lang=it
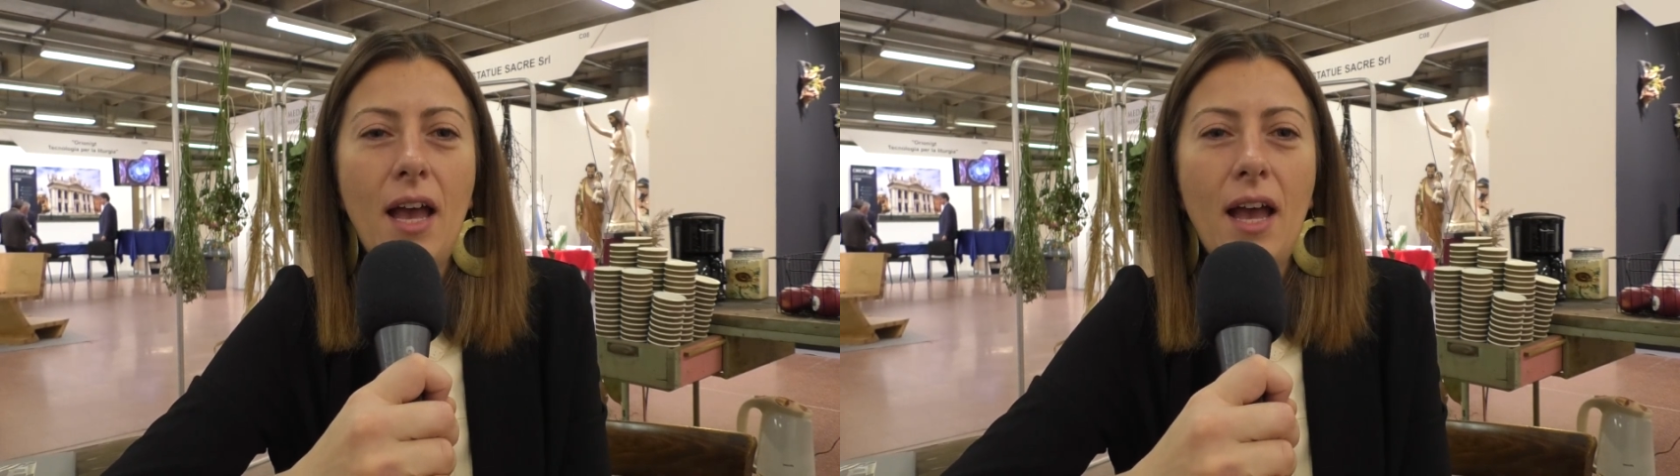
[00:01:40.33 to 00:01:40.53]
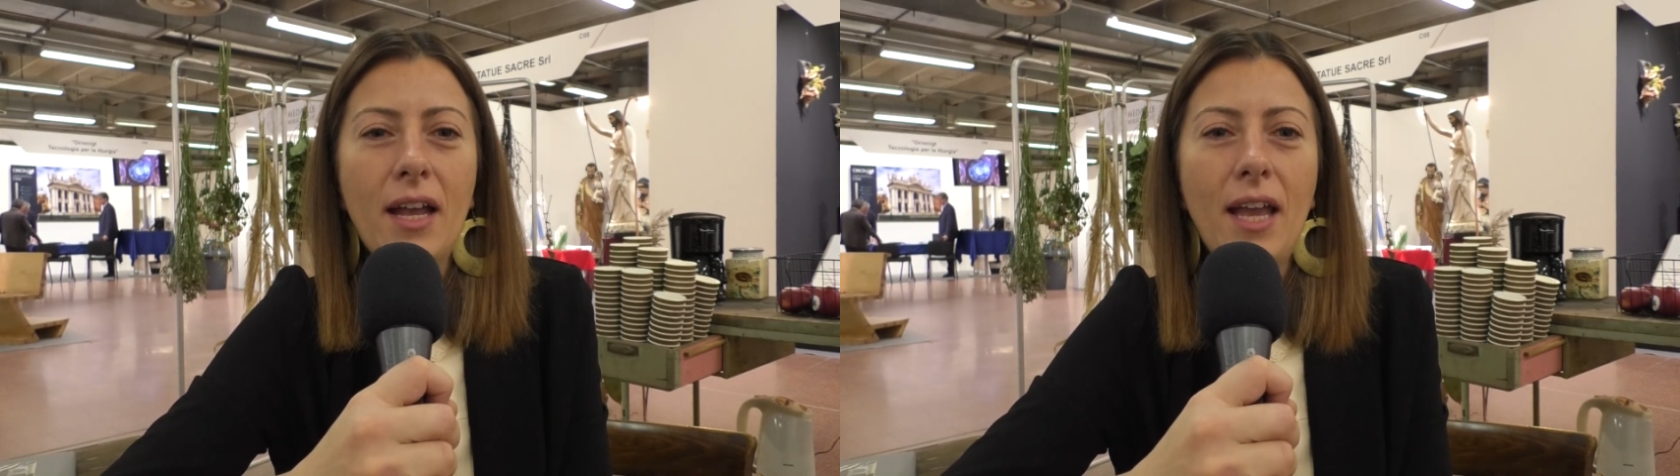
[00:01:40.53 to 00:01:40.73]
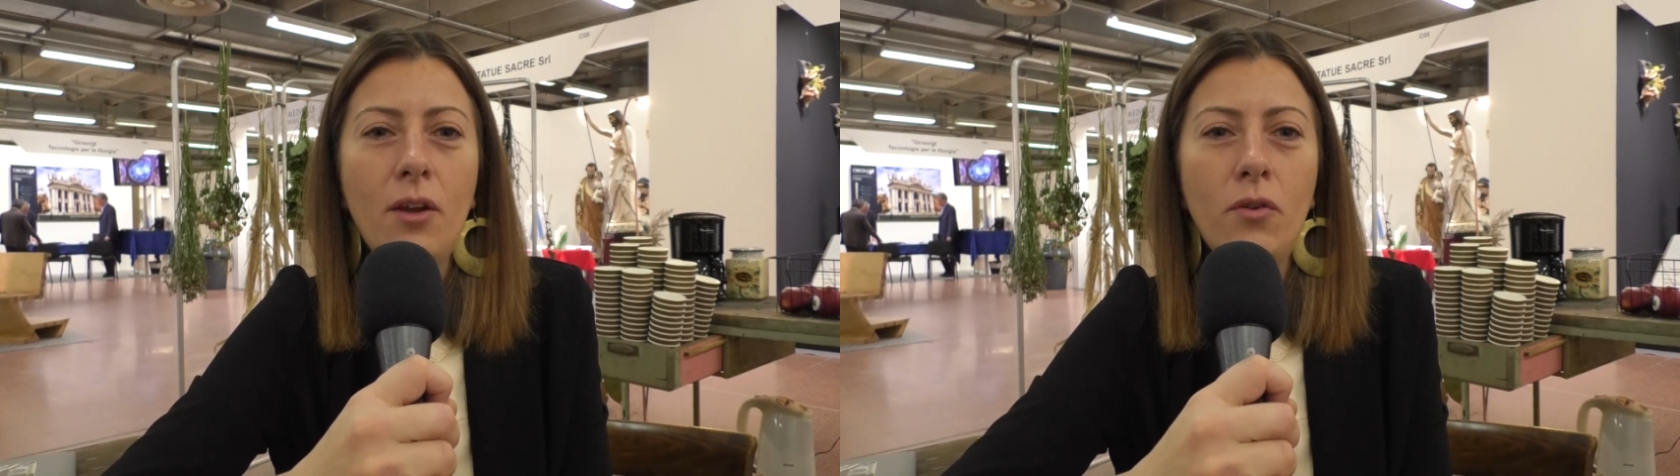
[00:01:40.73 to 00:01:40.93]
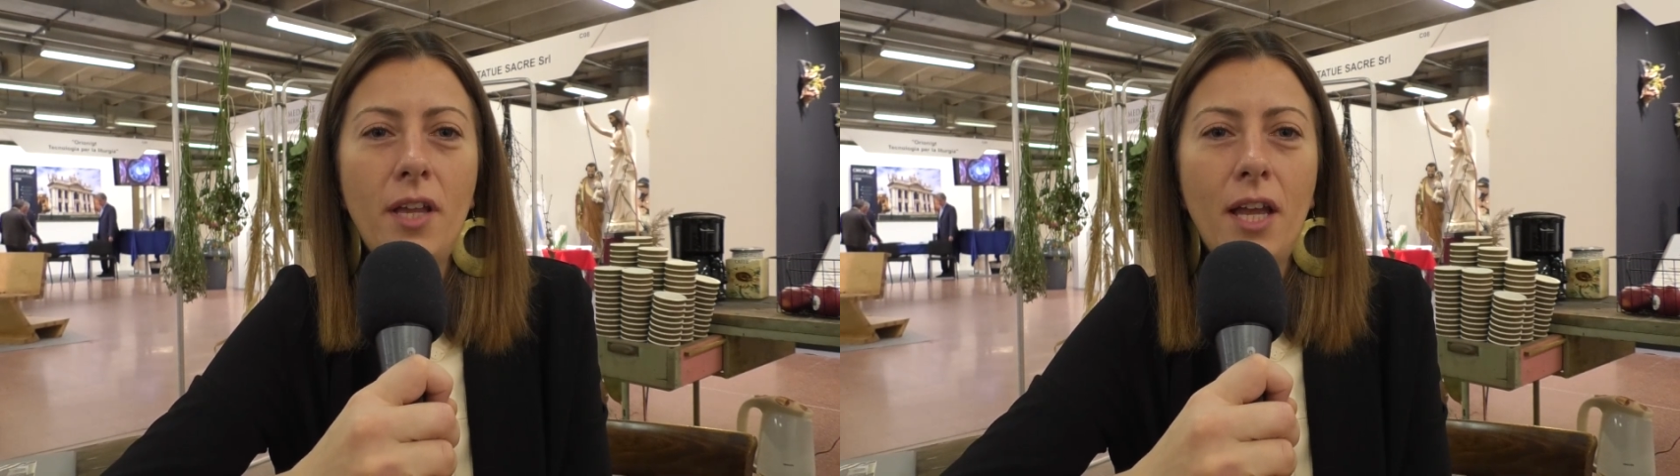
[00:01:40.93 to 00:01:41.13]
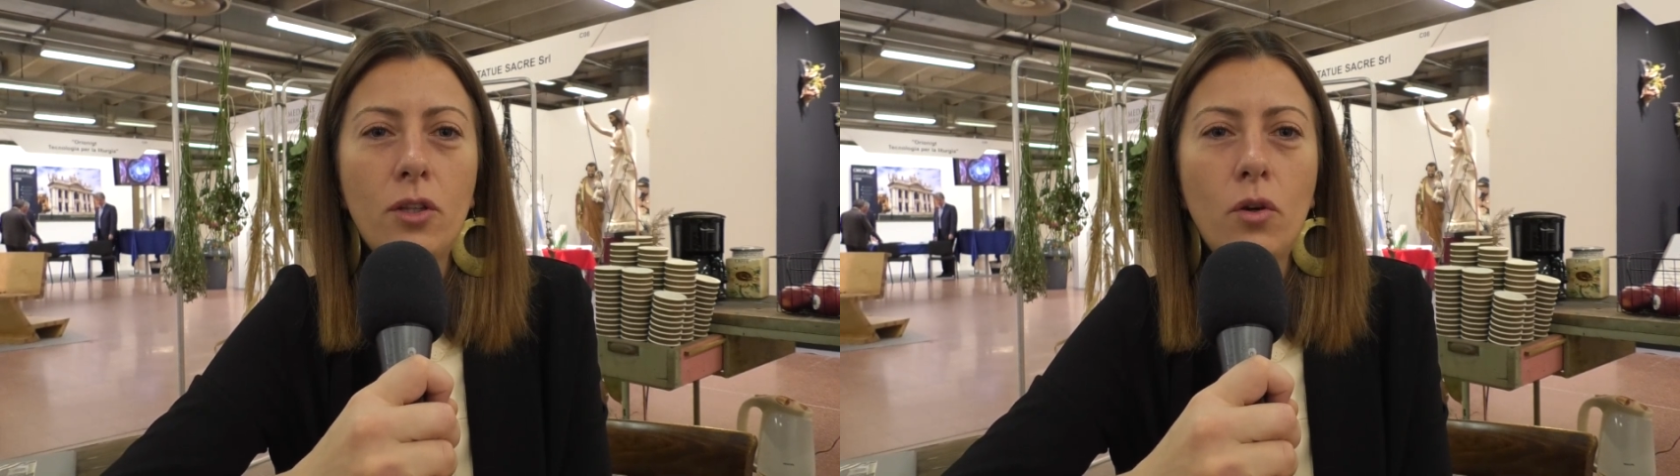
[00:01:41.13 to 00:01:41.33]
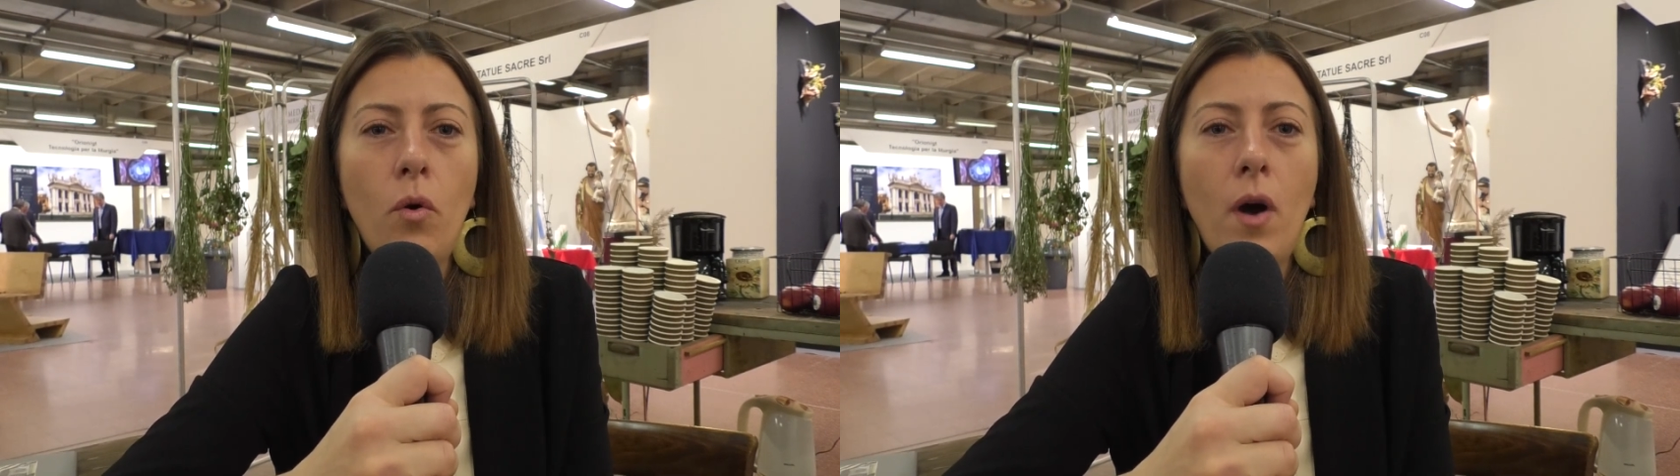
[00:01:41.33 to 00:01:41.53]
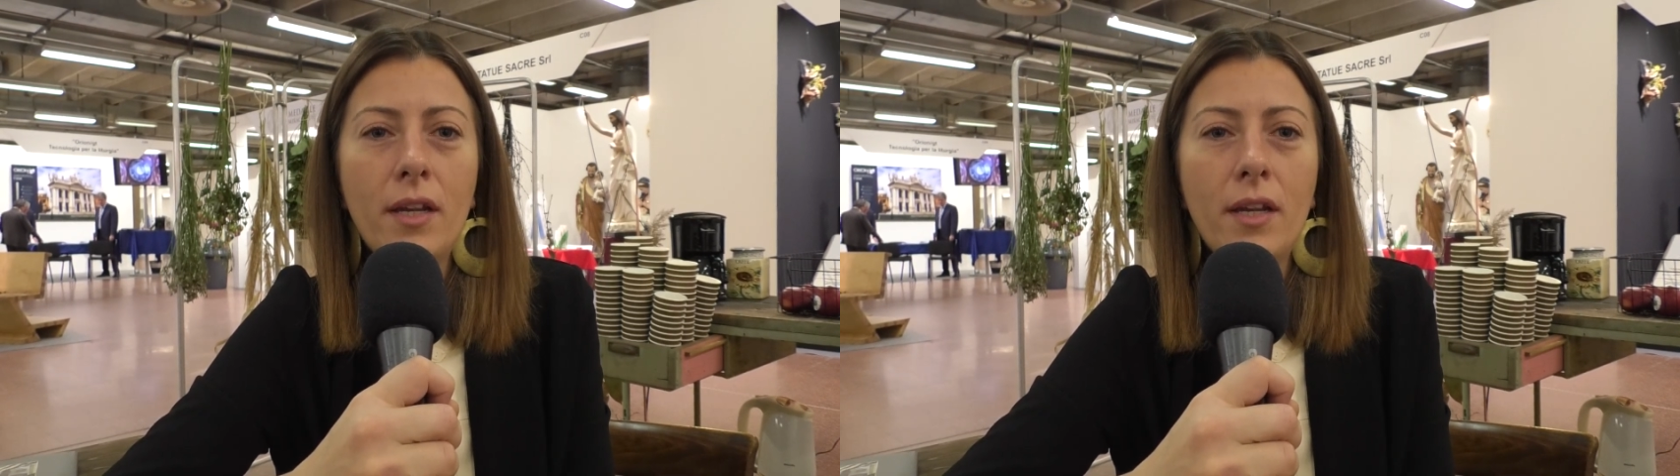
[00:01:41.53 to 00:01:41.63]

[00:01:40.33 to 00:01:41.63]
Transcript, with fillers: eh, che hanno dietro